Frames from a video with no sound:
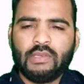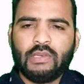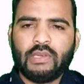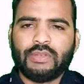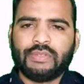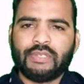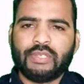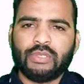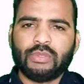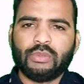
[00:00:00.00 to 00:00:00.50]

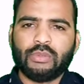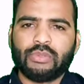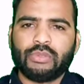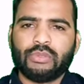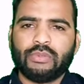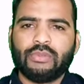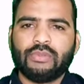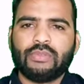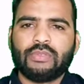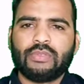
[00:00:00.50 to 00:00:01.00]
अज़ीज़
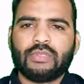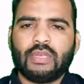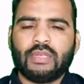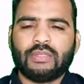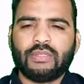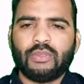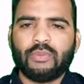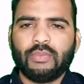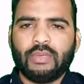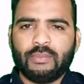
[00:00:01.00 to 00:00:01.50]
दोस्तों
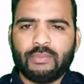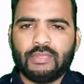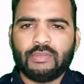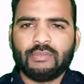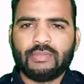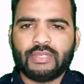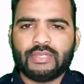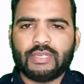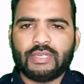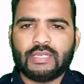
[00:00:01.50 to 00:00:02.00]
साथियों मैं
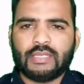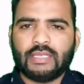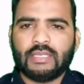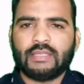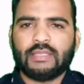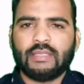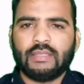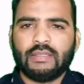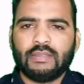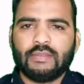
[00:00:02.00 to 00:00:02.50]
मोहम्मद
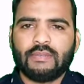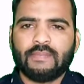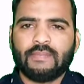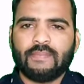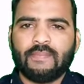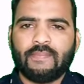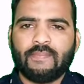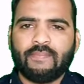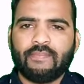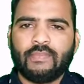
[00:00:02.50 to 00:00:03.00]
शहजाद खान
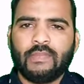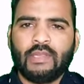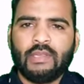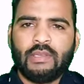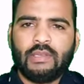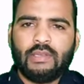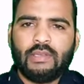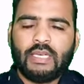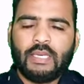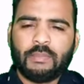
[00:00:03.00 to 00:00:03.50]

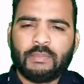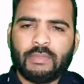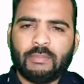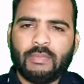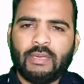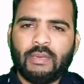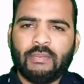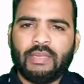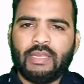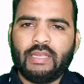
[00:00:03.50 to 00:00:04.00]
आप
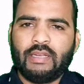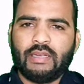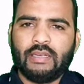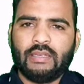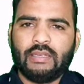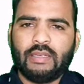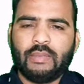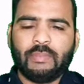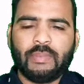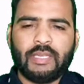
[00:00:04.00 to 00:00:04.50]
तमाम ही का
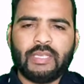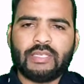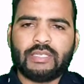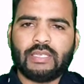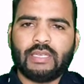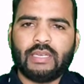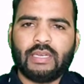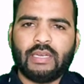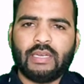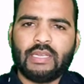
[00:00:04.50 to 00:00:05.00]
अपने
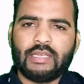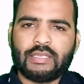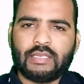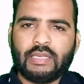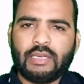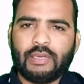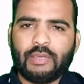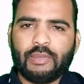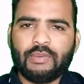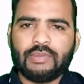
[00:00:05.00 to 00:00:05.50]
चैनल एस
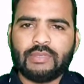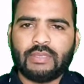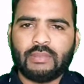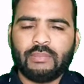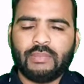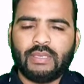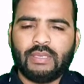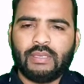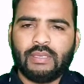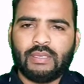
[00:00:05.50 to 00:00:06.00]
के एडियोजन
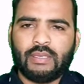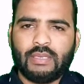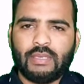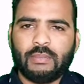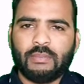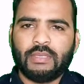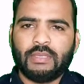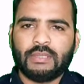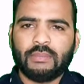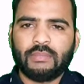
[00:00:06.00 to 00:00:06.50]
में
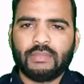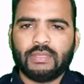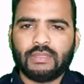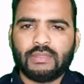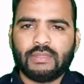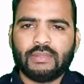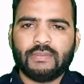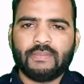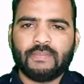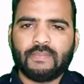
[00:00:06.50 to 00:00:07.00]
खैर मकदम
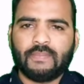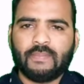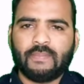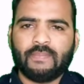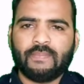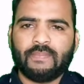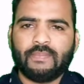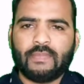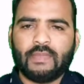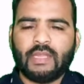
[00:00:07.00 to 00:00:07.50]
करता हूँ
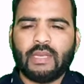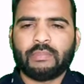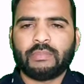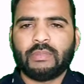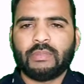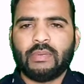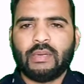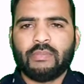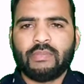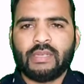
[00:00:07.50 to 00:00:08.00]
आप
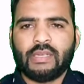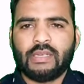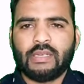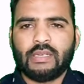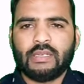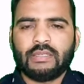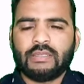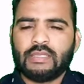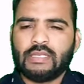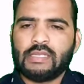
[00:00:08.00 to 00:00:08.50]
तमाम ही
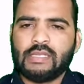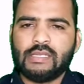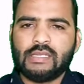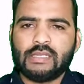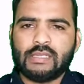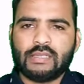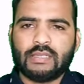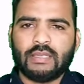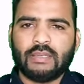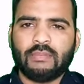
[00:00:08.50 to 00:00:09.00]
का तहदिल
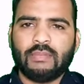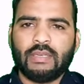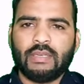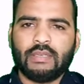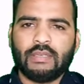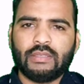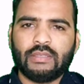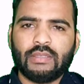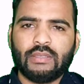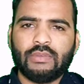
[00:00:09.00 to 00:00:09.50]
से इस्तबाल
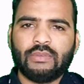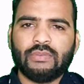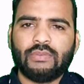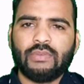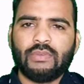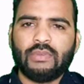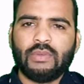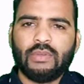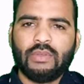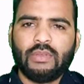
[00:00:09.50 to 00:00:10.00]
करता हूँ
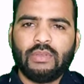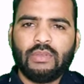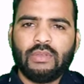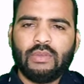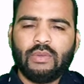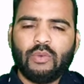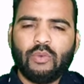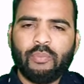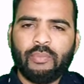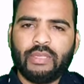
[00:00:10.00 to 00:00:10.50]

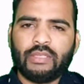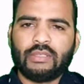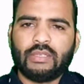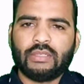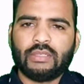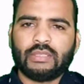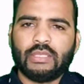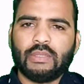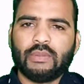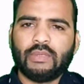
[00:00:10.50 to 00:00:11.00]
उम्मीद
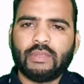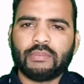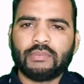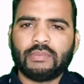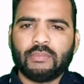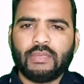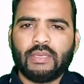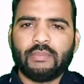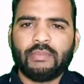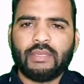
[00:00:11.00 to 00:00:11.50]
करता हूँ आप
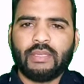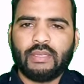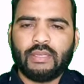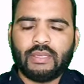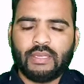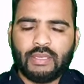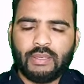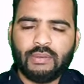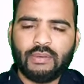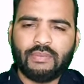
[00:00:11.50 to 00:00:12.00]
तमाम ही
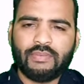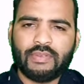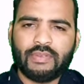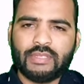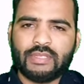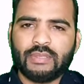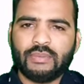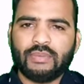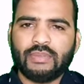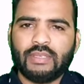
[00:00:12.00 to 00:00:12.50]
खैर आफियत
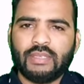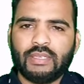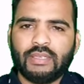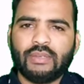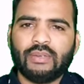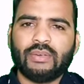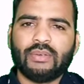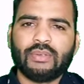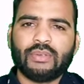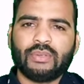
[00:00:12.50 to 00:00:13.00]
से होंगे
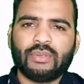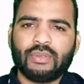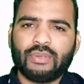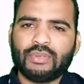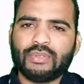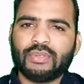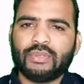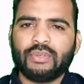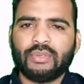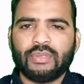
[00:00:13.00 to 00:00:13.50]
और
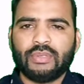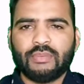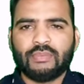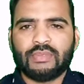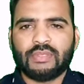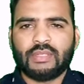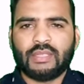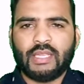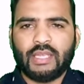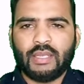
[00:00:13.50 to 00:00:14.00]
खुश खुरम
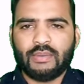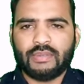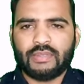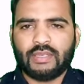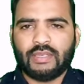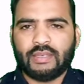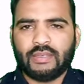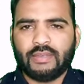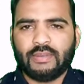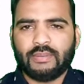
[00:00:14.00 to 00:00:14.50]
ज़िंदगी
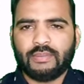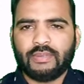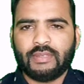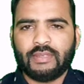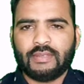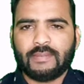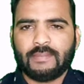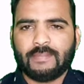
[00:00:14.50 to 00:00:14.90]
गुजार रहे होंगे